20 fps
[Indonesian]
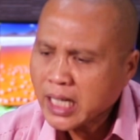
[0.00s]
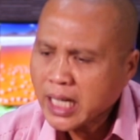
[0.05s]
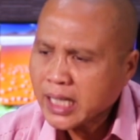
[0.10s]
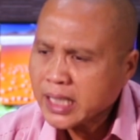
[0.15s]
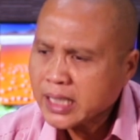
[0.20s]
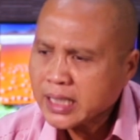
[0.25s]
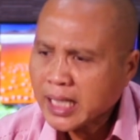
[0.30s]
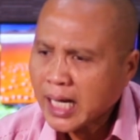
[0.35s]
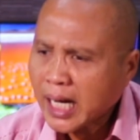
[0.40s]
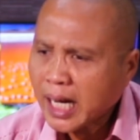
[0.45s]
yang
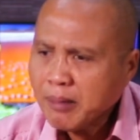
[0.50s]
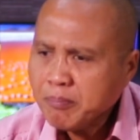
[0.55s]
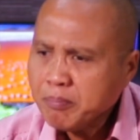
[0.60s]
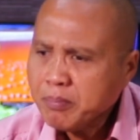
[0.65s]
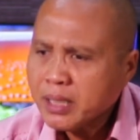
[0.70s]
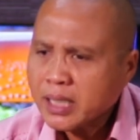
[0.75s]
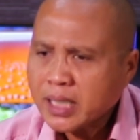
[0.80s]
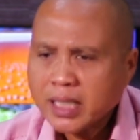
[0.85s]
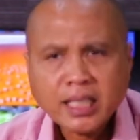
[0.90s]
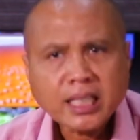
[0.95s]
kita
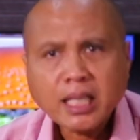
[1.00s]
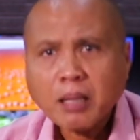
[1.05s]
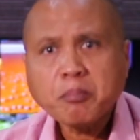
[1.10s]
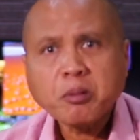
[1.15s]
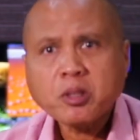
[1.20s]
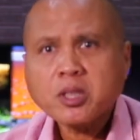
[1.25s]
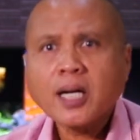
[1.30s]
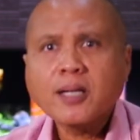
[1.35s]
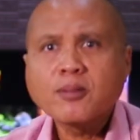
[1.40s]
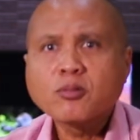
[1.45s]
ambil, kita
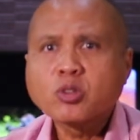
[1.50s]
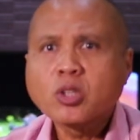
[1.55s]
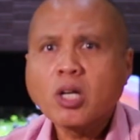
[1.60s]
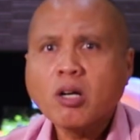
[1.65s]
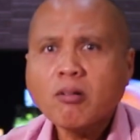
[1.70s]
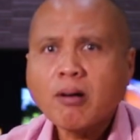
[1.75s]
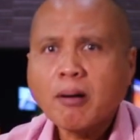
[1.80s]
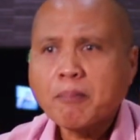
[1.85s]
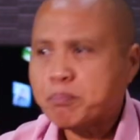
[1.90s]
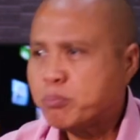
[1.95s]
bertanggung
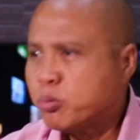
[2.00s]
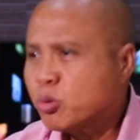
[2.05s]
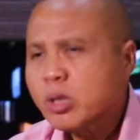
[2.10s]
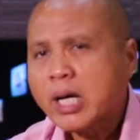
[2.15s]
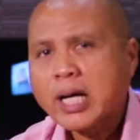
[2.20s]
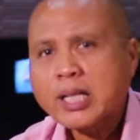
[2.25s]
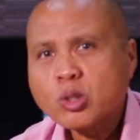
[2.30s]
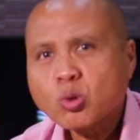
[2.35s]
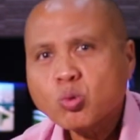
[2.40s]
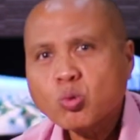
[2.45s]
jawab.
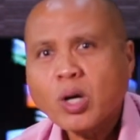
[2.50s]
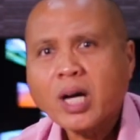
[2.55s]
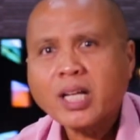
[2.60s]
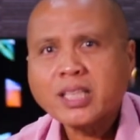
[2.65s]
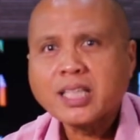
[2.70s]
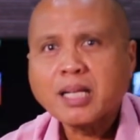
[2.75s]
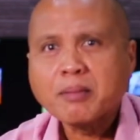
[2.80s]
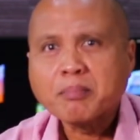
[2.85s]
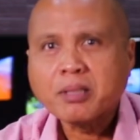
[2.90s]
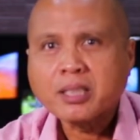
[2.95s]
Bukan
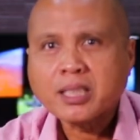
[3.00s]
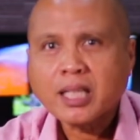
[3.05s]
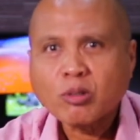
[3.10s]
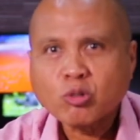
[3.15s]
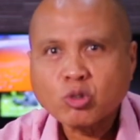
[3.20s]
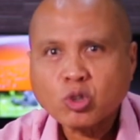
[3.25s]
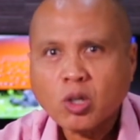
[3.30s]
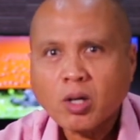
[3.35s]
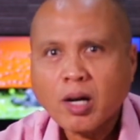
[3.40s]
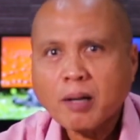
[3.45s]
Tuhan yang
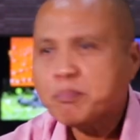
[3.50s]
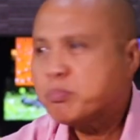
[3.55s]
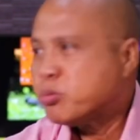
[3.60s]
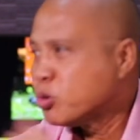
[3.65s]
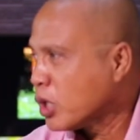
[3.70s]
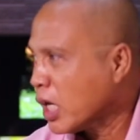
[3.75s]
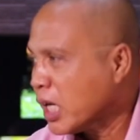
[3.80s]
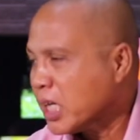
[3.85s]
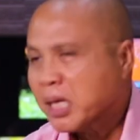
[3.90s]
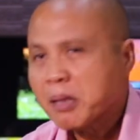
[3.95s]
bertanggung jawab,
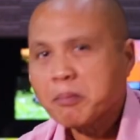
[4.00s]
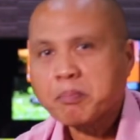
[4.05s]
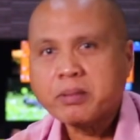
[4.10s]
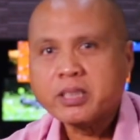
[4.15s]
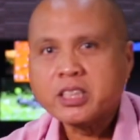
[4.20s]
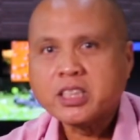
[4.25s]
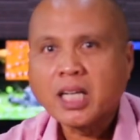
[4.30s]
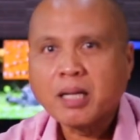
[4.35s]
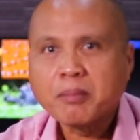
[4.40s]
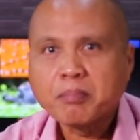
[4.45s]
bukan
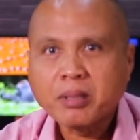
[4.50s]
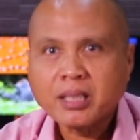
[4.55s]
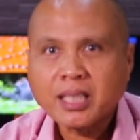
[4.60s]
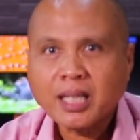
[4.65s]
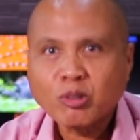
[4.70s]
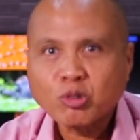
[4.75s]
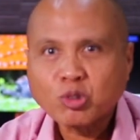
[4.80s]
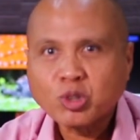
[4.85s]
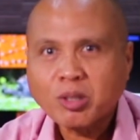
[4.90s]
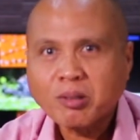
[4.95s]
iblis yang
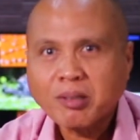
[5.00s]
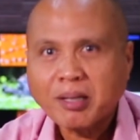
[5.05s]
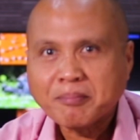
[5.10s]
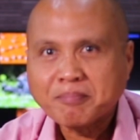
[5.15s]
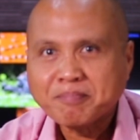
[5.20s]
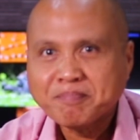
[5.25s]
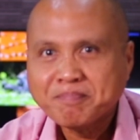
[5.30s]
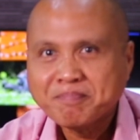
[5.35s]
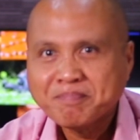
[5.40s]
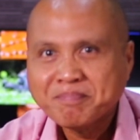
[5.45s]
bertanggung jawab.
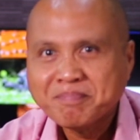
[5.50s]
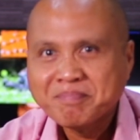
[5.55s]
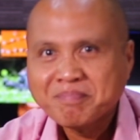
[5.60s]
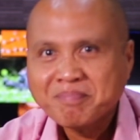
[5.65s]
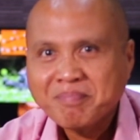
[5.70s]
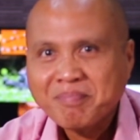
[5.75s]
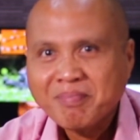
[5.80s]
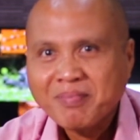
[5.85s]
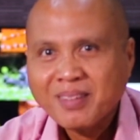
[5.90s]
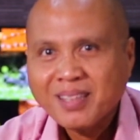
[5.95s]

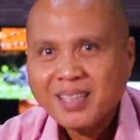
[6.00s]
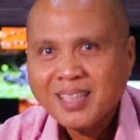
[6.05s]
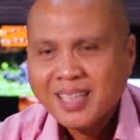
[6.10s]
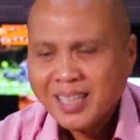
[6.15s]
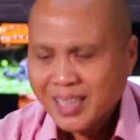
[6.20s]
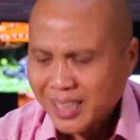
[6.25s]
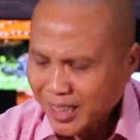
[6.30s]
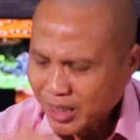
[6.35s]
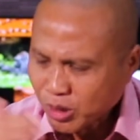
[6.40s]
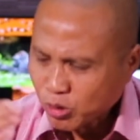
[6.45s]

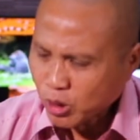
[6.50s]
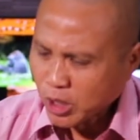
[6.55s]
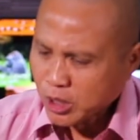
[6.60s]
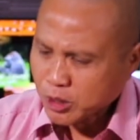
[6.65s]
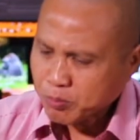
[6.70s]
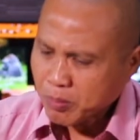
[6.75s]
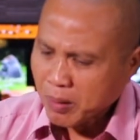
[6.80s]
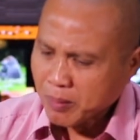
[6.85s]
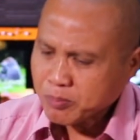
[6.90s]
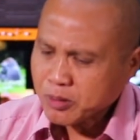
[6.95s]
Itulah
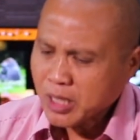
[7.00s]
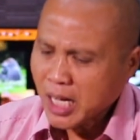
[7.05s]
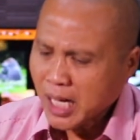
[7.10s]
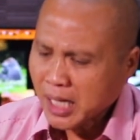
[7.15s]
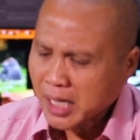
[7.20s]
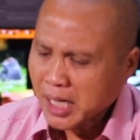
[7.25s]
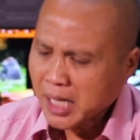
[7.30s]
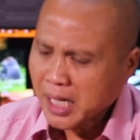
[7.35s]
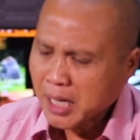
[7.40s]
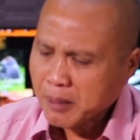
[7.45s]
sebabnya
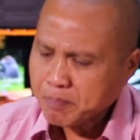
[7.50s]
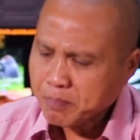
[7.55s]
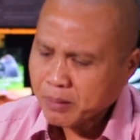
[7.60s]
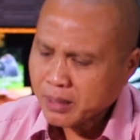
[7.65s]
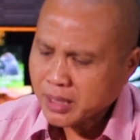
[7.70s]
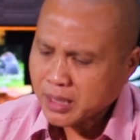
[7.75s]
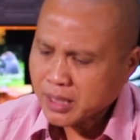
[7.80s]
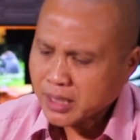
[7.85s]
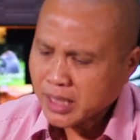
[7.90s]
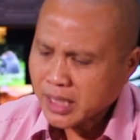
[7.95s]
alangkah
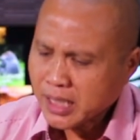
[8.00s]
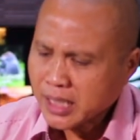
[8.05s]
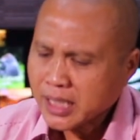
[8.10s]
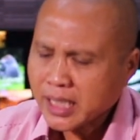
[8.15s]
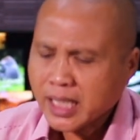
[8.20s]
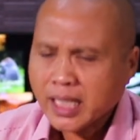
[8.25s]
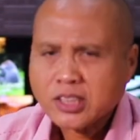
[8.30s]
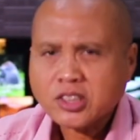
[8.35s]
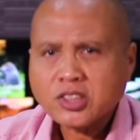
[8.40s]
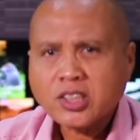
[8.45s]

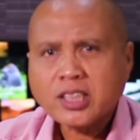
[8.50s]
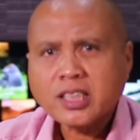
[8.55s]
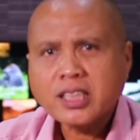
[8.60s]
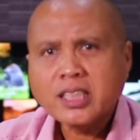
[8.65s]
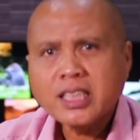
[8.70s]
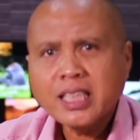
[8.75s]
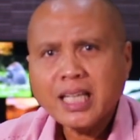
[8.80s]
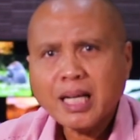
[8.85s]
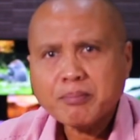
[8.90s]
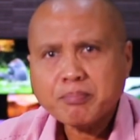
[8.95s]
pentingnya
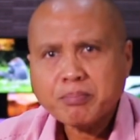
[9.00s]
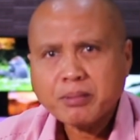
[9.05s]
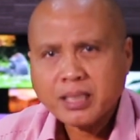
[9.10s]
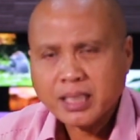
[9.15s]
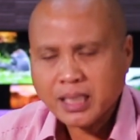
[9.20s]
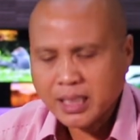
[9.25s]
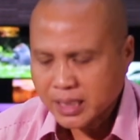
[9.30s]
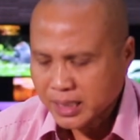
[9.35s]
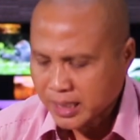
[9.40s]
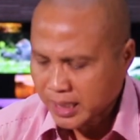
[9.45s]
setiap
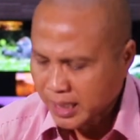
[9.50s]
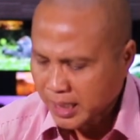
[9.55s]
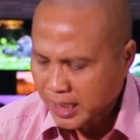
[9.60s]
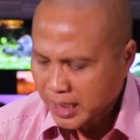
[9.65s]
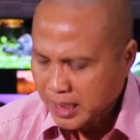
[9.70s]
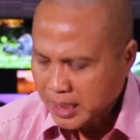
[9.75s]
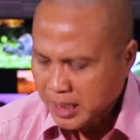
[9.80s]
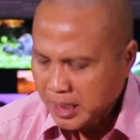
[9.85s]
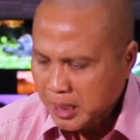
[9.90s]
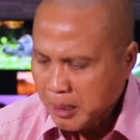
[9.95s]
kita
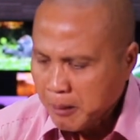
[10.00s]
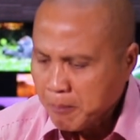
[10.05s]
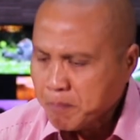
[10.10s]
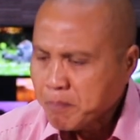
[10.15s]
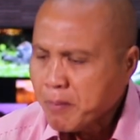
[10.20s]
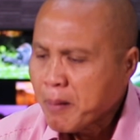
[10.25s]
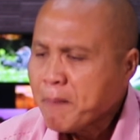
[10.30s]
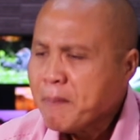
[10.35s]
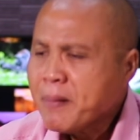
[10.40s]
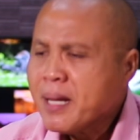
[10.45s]

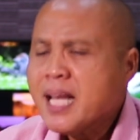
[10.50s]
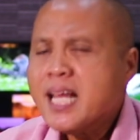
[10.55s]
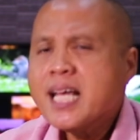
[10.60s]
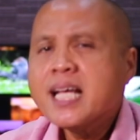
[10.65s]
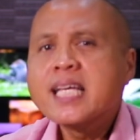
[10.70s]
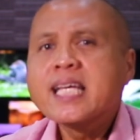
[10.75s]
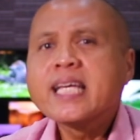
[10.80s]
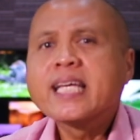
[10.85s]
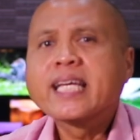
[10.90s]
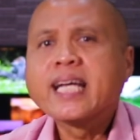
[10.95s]

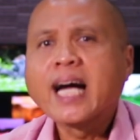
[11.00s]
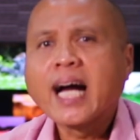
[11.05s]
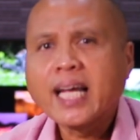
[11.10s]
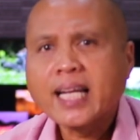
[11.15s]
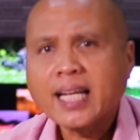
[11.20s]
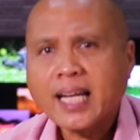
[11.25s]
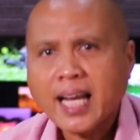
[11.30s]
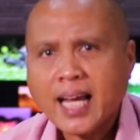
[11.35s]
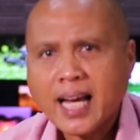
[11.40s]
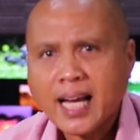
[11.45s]
memiliki
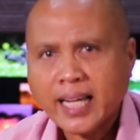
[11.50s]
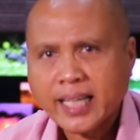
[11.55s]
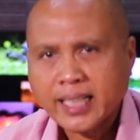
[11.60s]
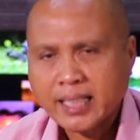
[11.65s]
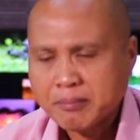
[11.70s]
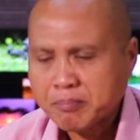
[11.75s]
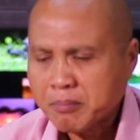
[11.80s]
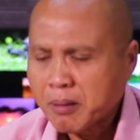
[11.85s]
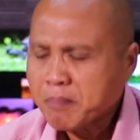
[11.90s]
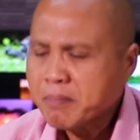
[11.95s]
guideline,
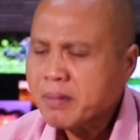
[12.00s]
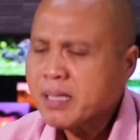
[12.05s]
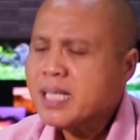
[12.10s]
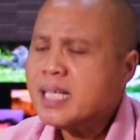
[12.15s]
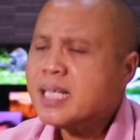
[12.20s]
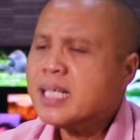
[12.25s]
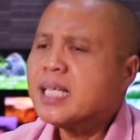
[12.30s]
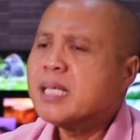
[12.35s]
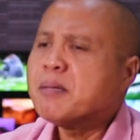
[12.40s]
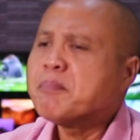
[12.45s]

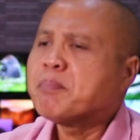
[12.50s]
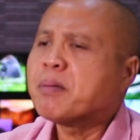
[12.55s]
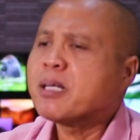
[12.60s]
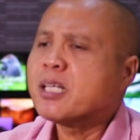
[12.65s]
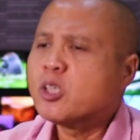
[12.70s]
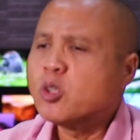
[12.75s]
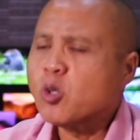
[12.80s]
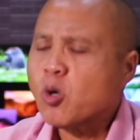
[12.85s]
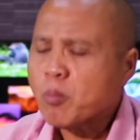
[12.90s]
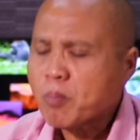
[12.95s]
memiliki
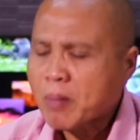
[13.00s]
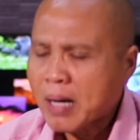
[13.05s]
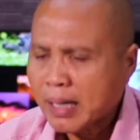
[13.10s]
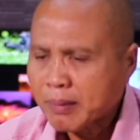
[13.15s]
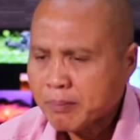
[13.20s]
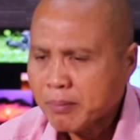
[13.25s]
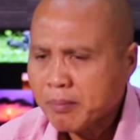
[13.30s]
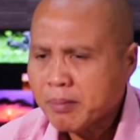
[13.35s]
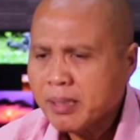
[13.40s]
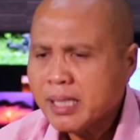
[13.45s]

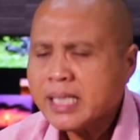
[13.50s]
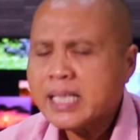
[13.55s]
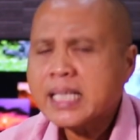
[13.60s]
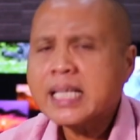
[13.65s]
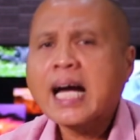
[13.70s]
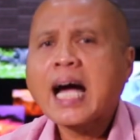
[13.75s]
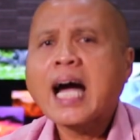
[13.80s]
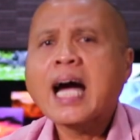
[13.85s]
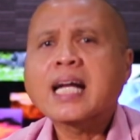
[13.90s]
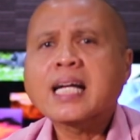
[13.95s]
pedoman,
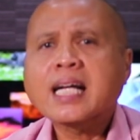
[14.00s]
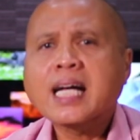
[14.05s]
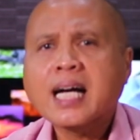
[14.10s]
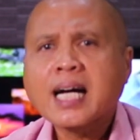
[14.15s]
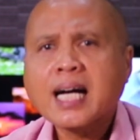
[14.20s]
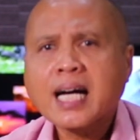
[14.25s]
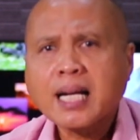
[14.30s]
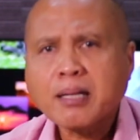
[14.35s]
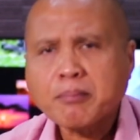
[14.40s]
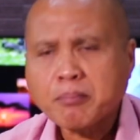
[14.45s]
memiliki
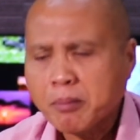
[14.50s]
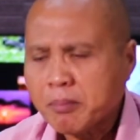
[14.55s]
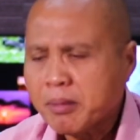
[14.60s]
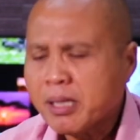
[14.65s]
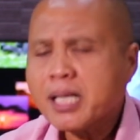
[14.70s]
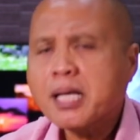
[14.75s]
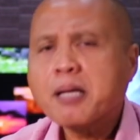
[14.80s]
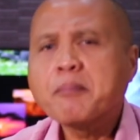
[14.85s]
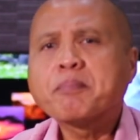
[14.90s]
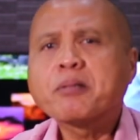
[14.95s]
arahan,
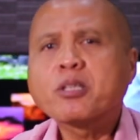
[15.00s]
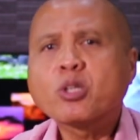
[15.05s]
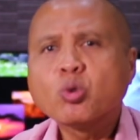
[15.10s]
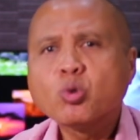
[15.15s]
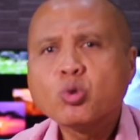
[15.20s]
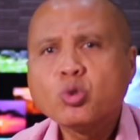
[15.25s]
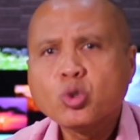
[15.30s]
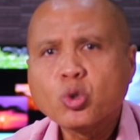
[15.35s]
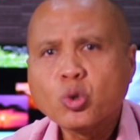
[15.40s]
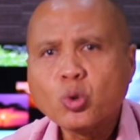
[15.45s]
memiliki
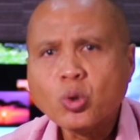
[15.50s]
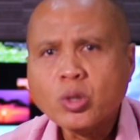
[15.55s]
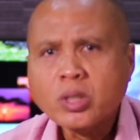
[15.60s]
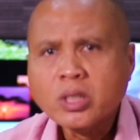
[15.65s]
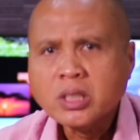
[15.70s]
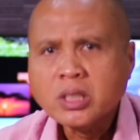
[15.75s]
petunjuk